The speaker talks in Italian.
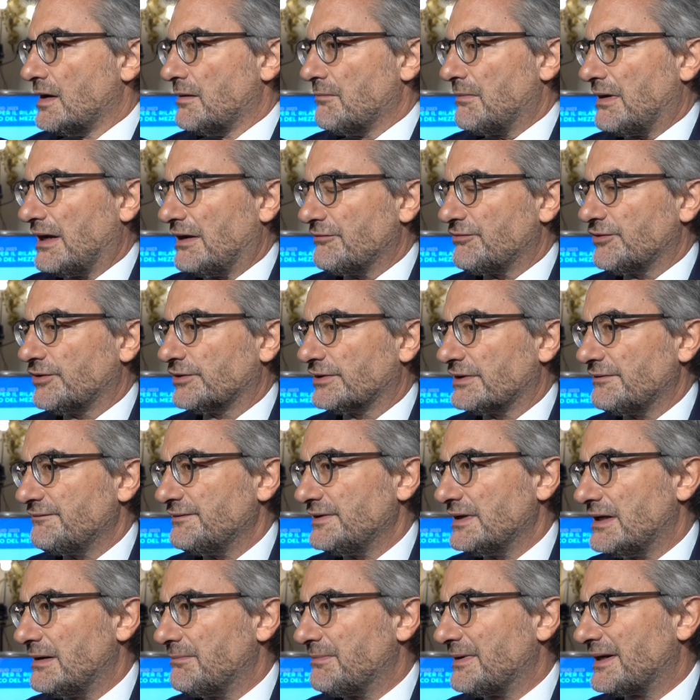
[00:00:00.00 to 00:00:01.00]
Ma la
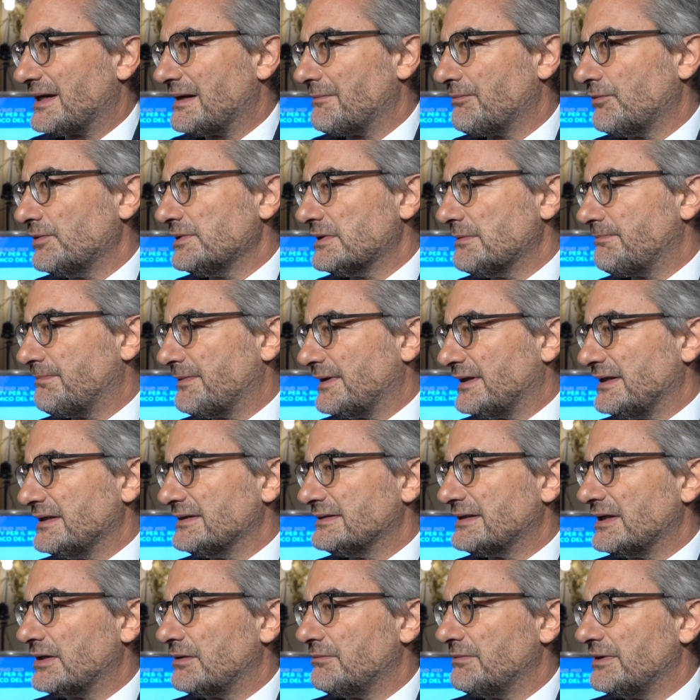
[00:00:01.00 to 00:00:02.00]
fotografia per la Puglia e per
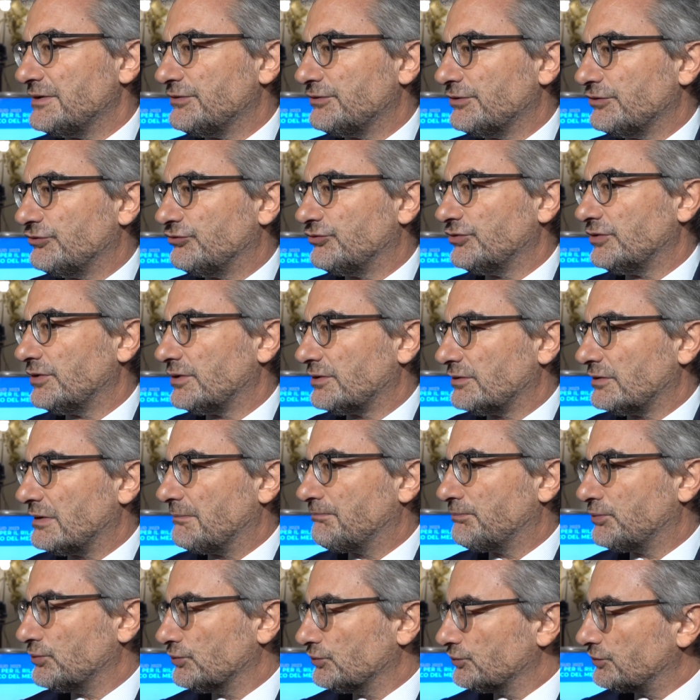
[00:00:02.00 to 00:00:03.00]
l'intero Mezzogiorno
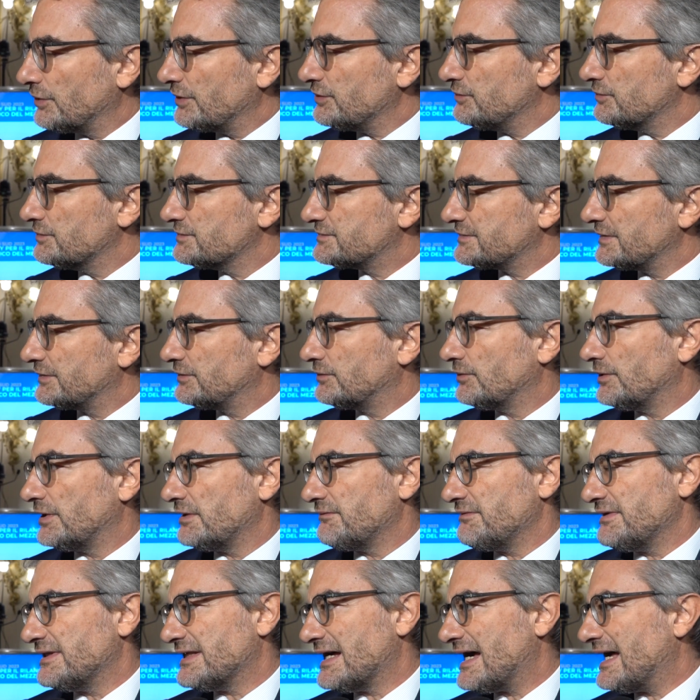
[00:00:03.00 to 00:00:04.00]
appunto è di un settore
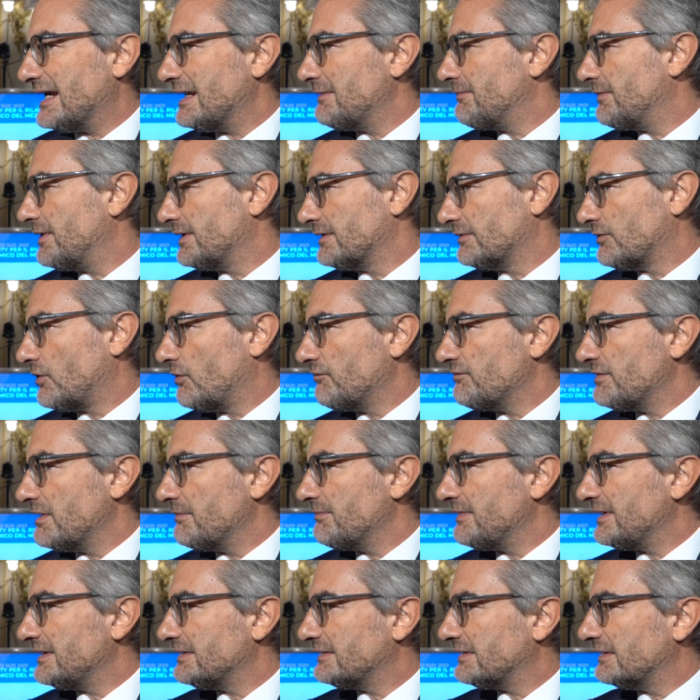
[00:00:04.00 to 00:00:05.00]
vitale, poi
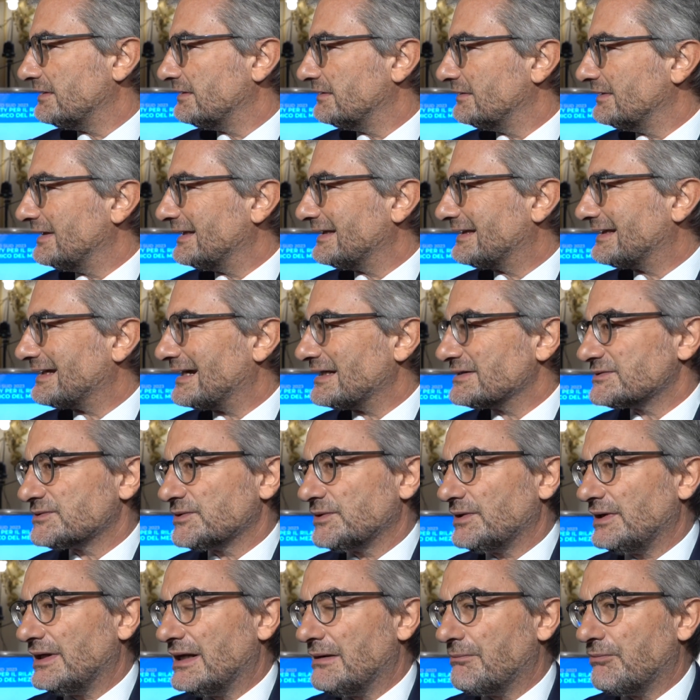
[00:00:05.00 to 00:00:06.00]
ovviamente nel
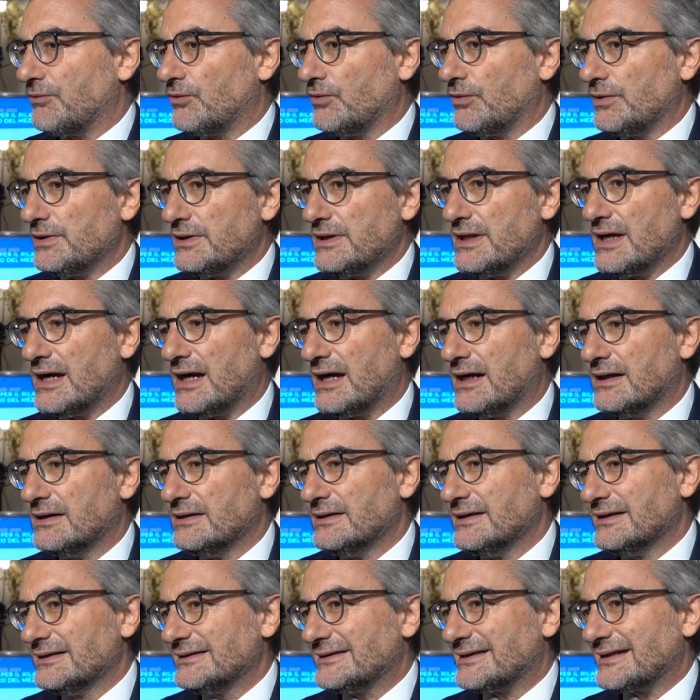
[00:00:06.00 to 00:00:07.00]
caso della Puglia
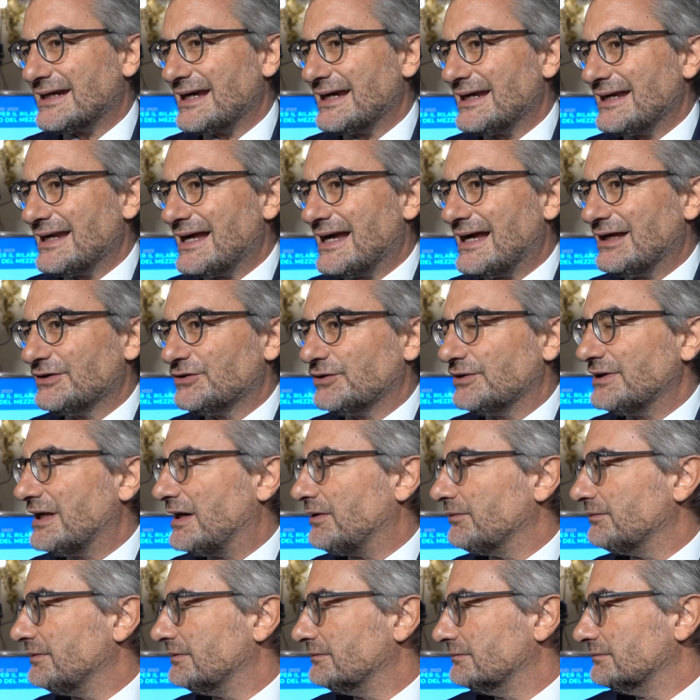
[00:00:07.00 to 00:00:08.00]
trainato da
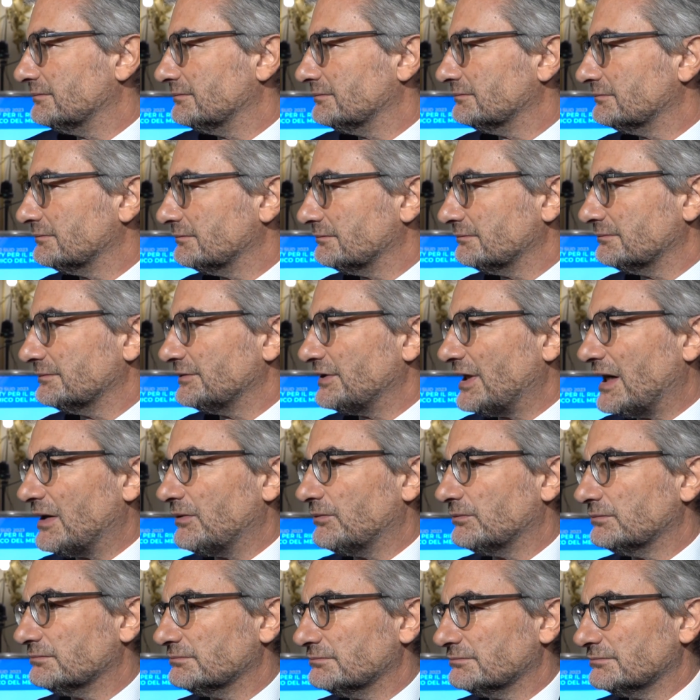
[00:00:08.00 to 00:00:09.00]
un, da
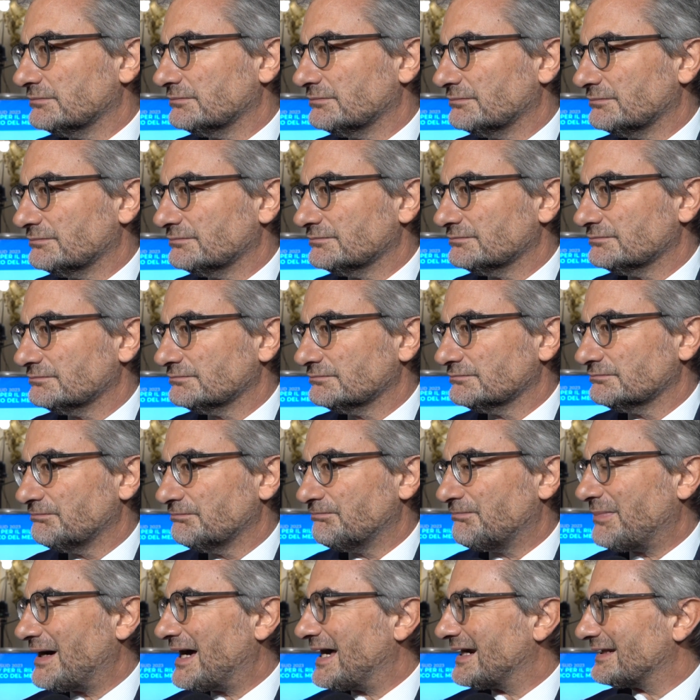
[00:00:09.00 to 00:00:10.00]
un,
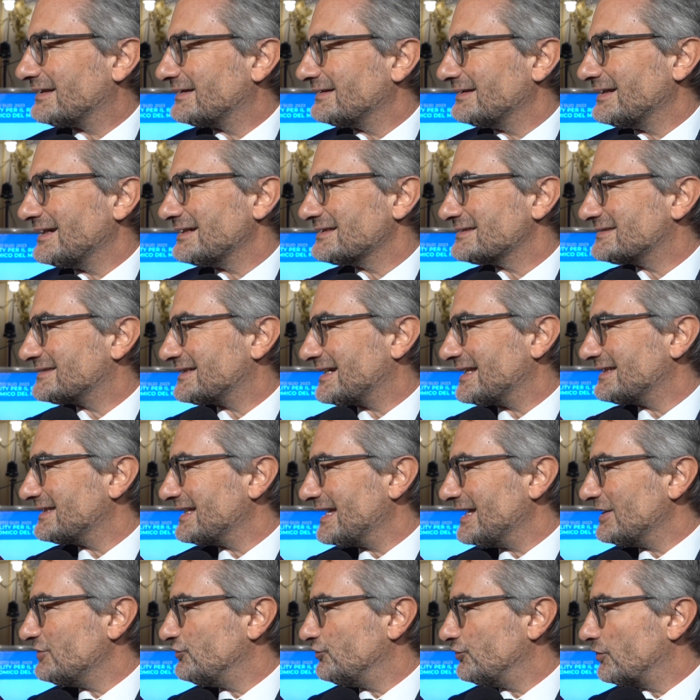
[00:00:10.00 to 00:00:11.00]
partner
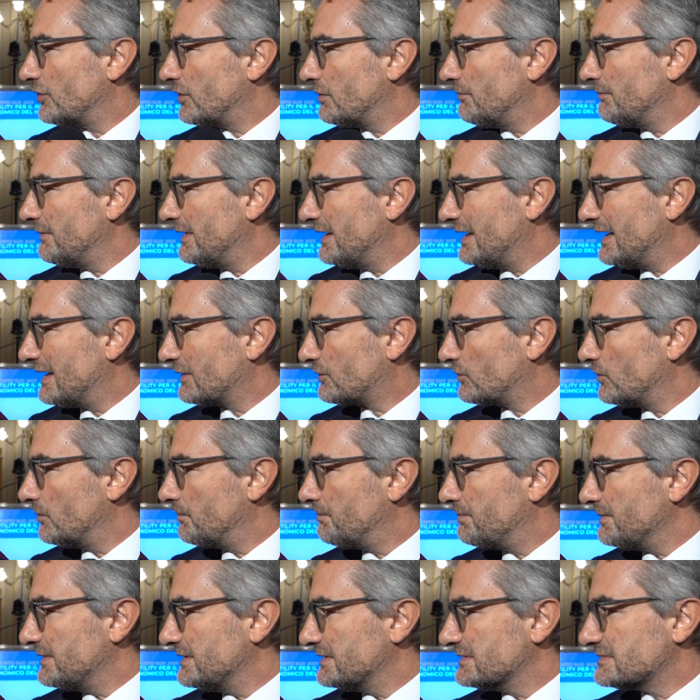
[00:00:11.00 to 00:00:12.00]
strategico come
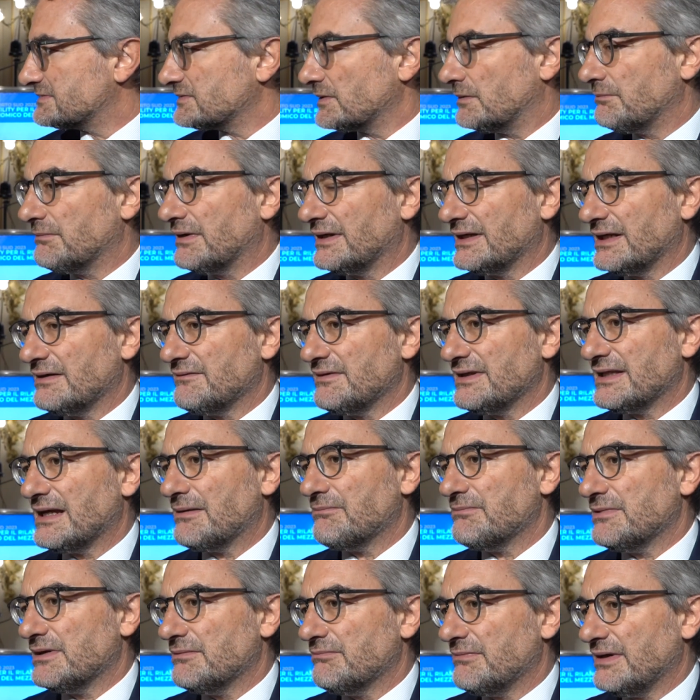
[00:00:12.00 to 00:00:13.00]
AQP, insomma,
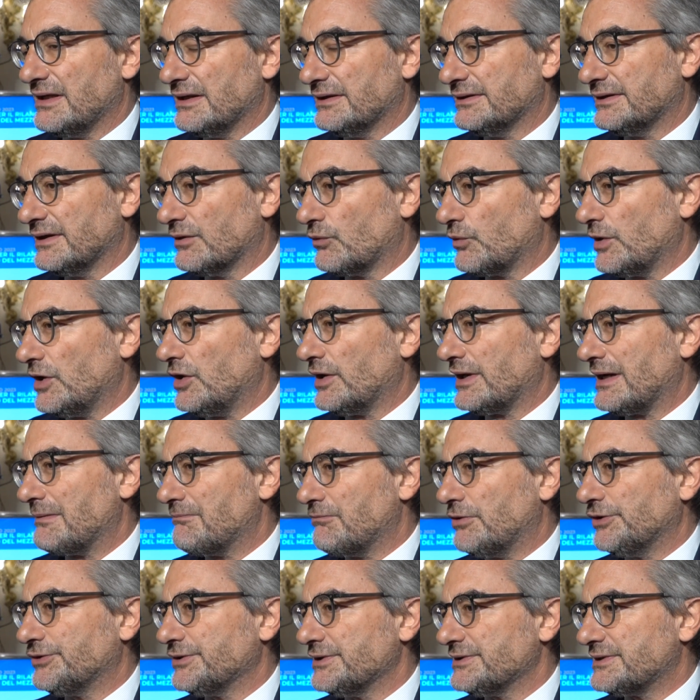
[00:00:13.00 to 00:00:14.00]
inevitabilmente. Quello che è
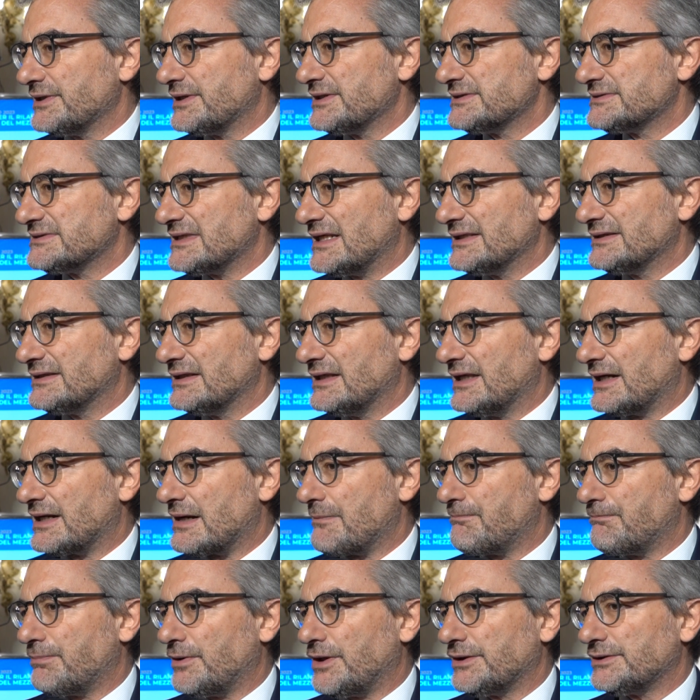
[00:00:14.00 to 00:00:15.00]
molto interessante del
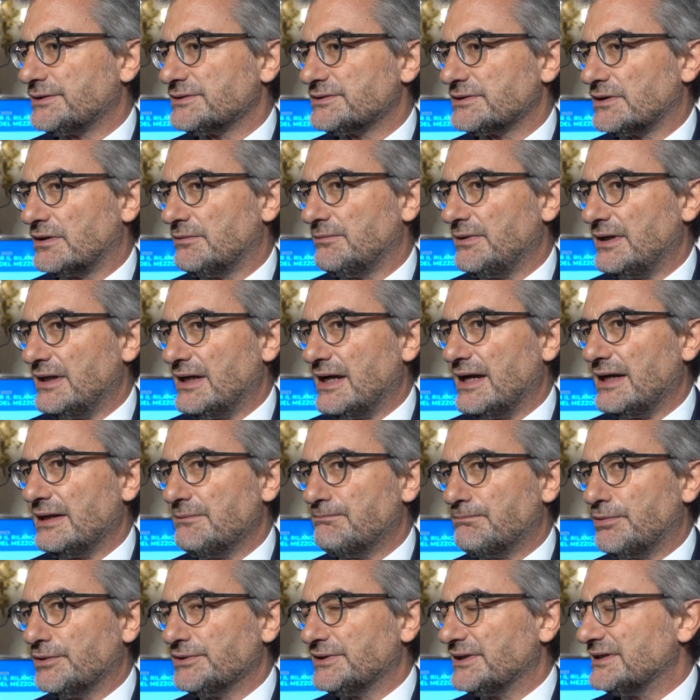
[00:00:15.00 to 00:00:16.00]
rapporto, secondo me, è il
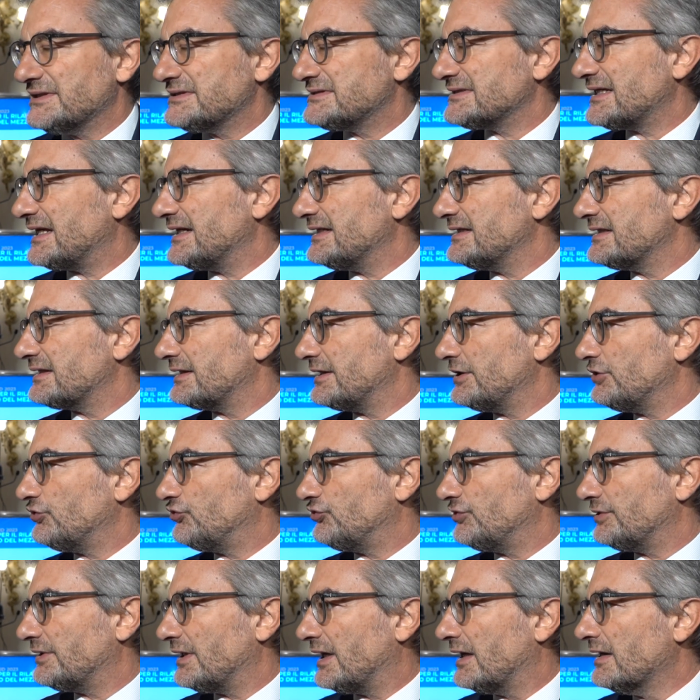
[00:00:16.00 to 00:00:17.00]
potenziale di
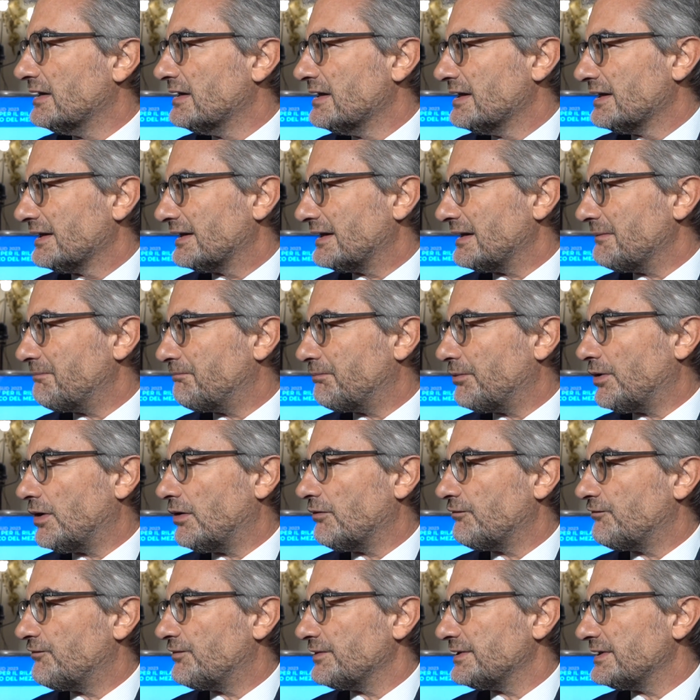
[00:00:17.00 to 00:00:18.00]
crescita che può
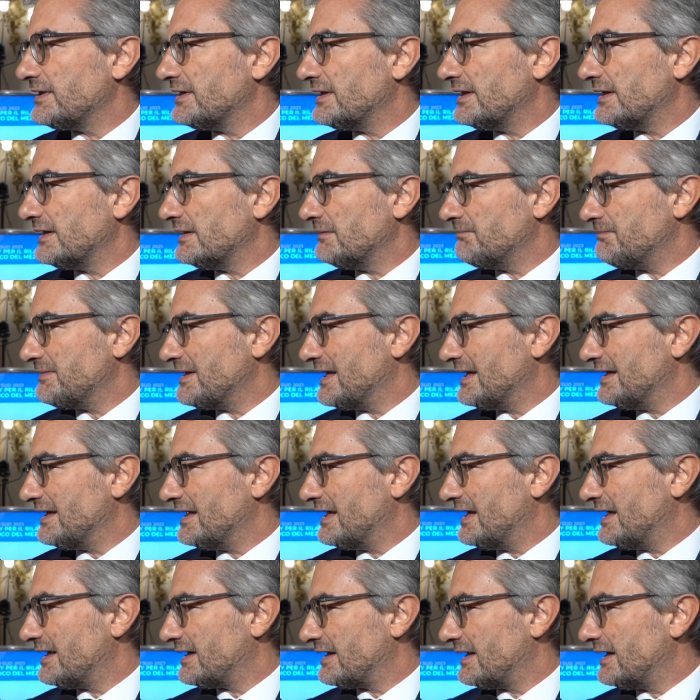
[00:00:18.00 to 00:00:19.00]
offrire il
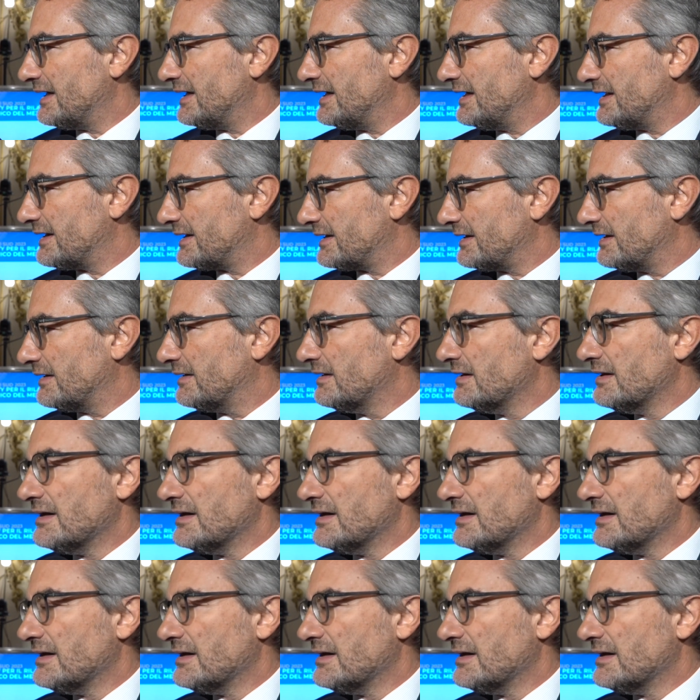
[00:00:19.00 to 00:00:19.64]
PNRR.